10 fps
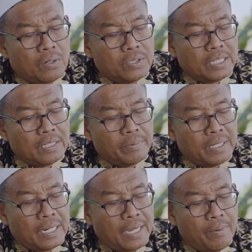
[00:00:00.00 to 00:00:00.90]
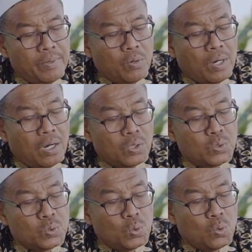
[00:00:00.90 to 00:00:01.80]
karena sak temenin na'am iku
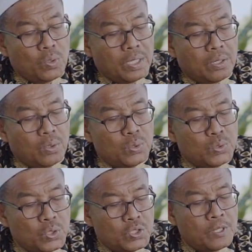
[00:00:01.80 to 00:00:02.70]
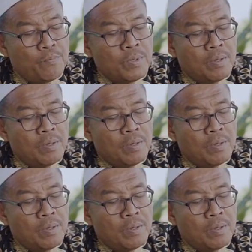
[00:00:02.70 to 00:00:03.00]
akhassu luwe khusus